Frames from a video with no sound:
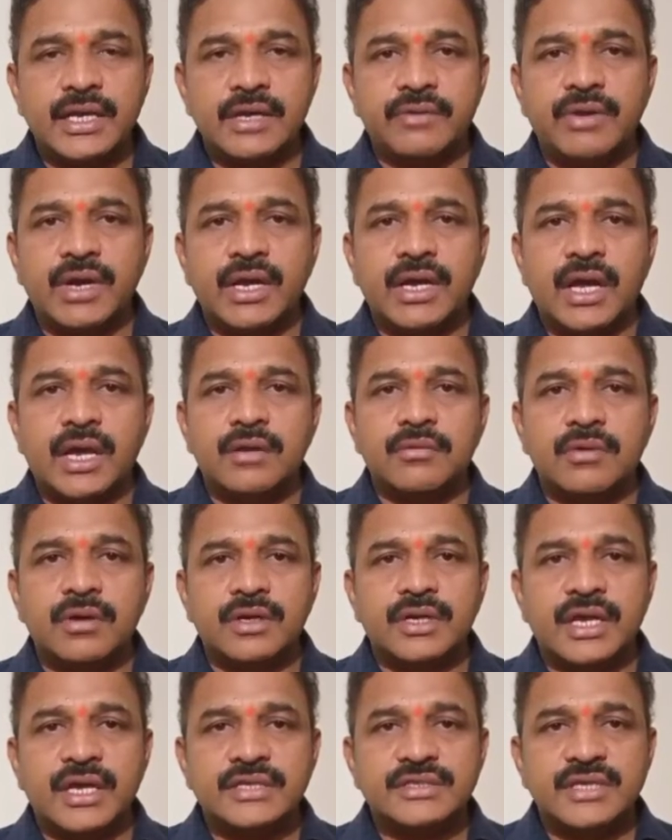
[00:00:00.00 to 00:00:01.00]
ఇటీవల కాలంలో
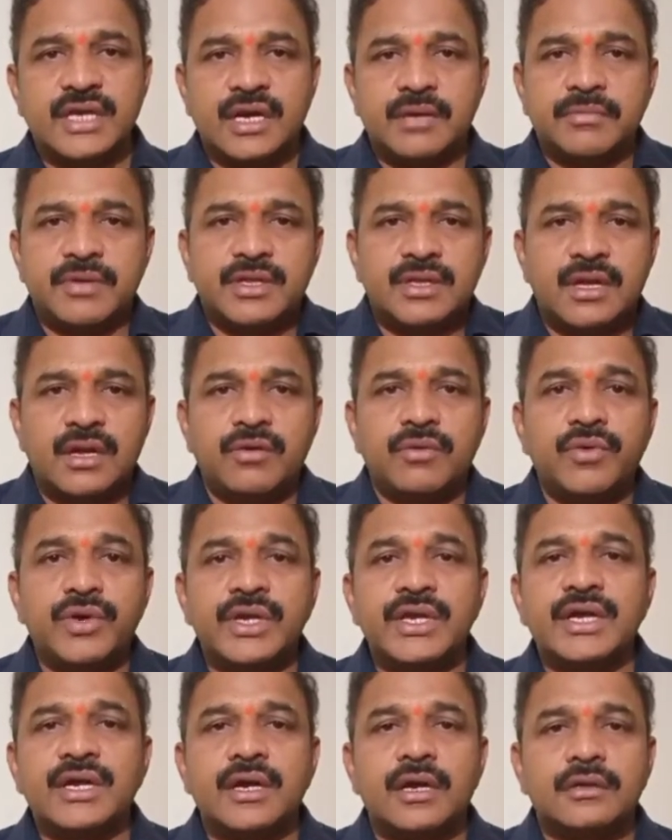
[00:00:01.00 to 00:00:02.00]
కేసీఆర్ మీద
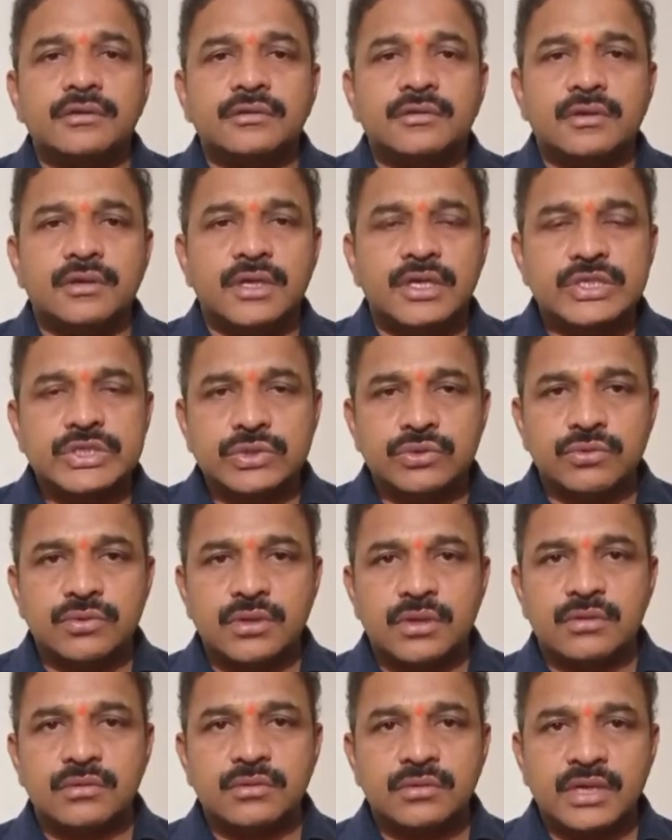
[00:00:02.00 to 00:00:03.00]
ఒంటి కాలుతో లేస్తూ
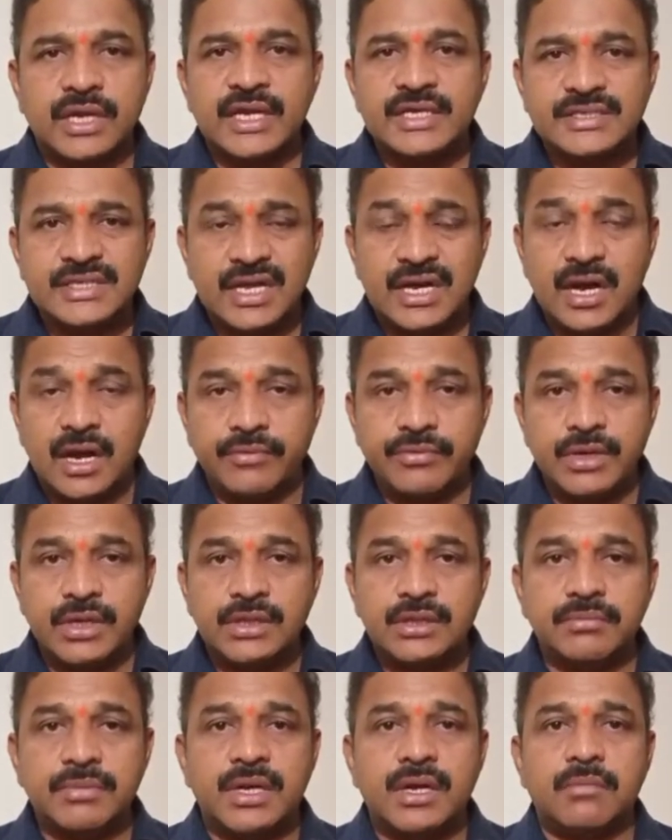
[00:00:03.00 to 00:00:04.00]
ఉన్నారు కేసీఆర్
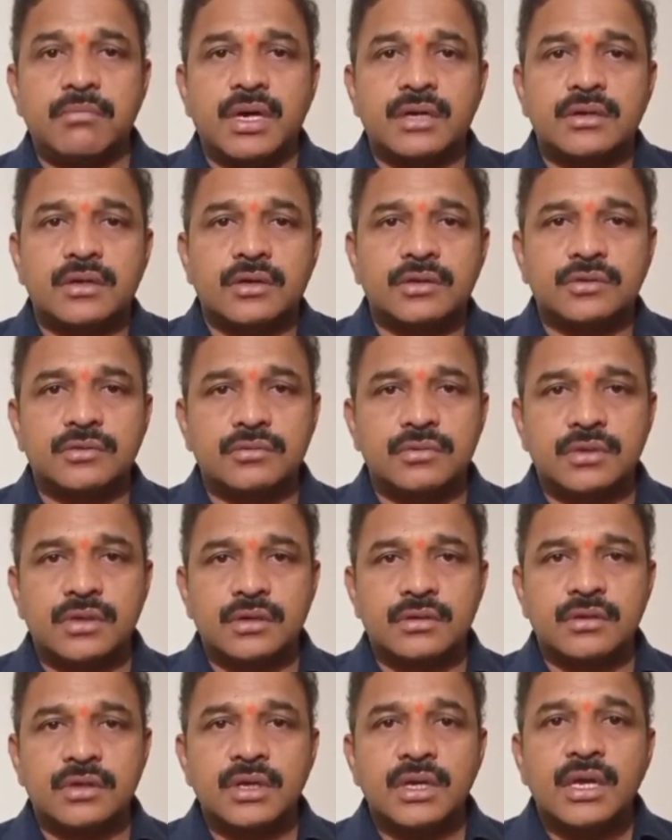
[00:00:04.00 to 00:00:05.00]
అవినీతి మీద మాట్లాడుతూ
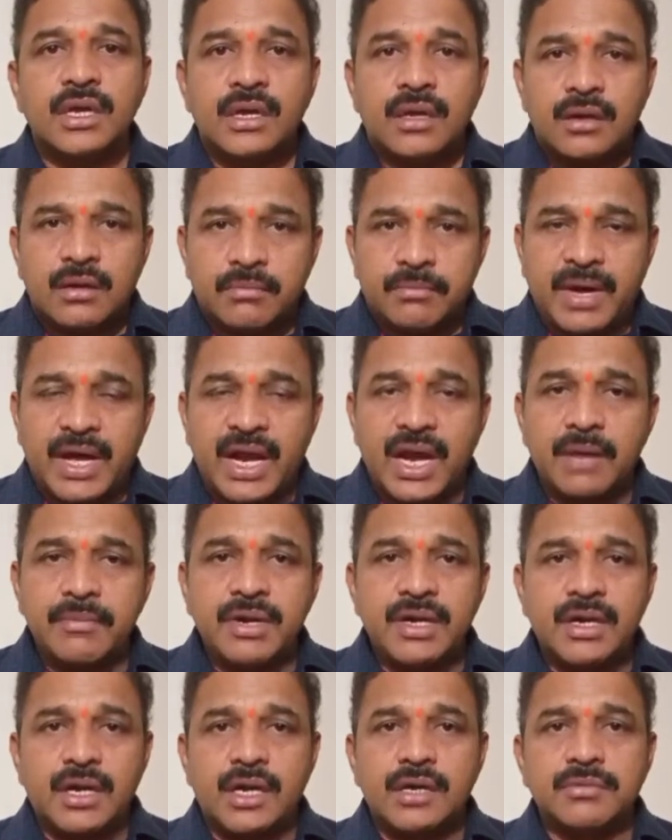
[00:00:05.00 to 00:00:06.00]
ఉన్నారు
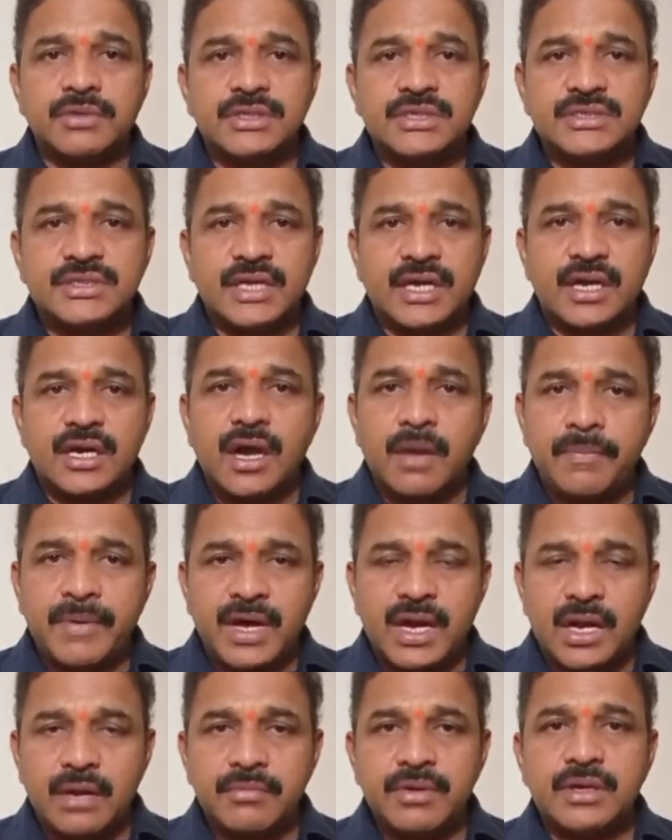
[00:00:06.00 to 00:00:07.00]
పార్లమెంటు అనుమతిస్తే కనుక
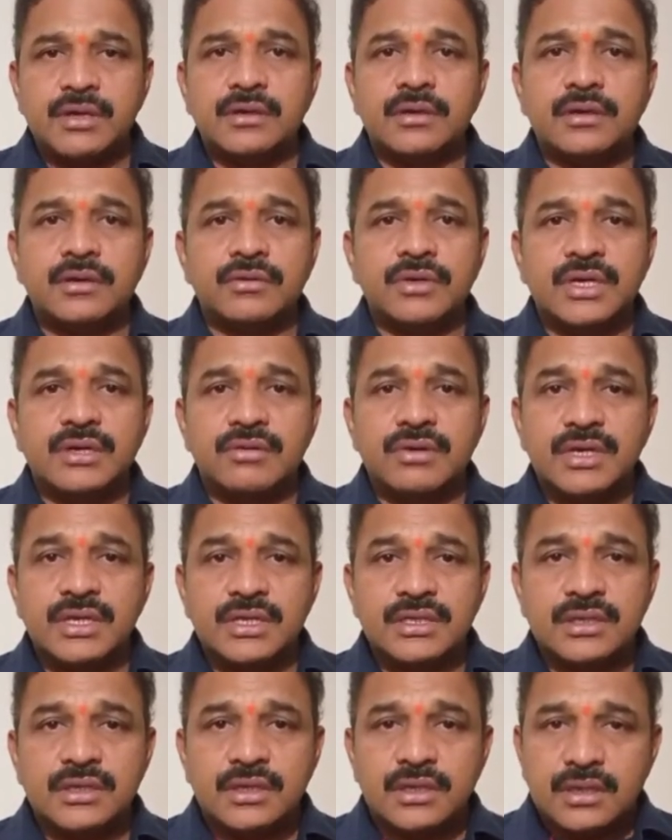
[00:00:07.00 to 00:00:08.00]
పార్లమెంటులో
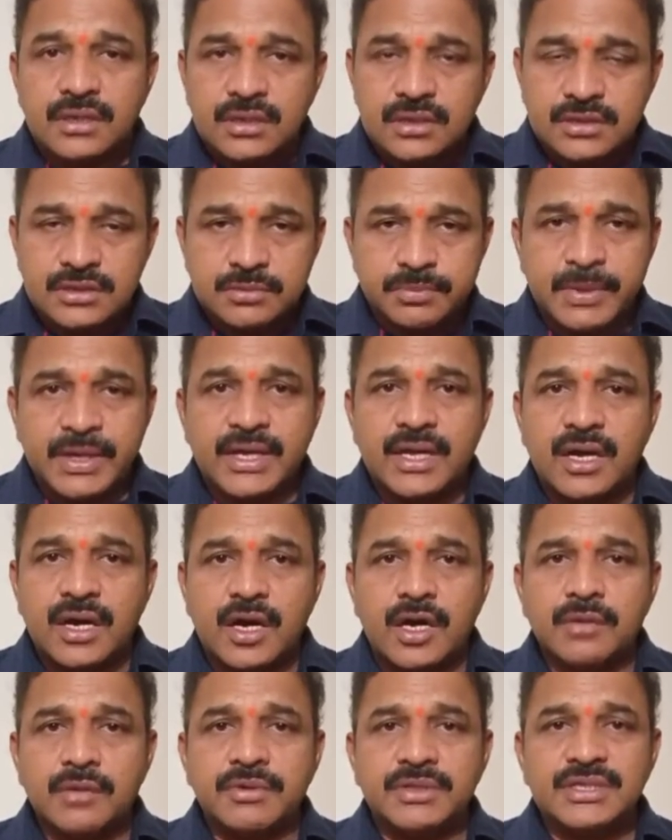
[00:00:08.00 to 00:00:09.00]
ఉండేటువంటి స్పీకర్
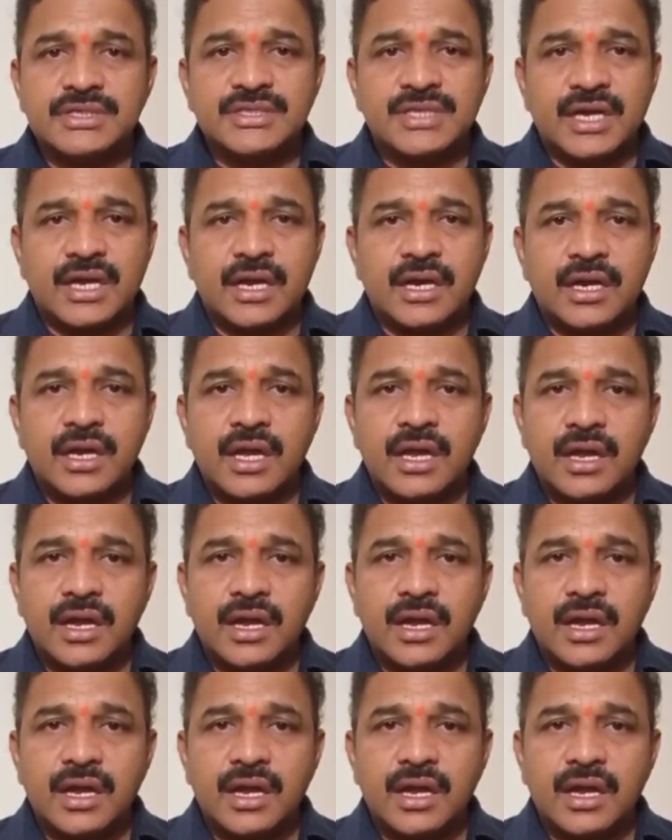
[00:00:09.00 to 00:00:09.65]
అనుమతిస్తే కనుక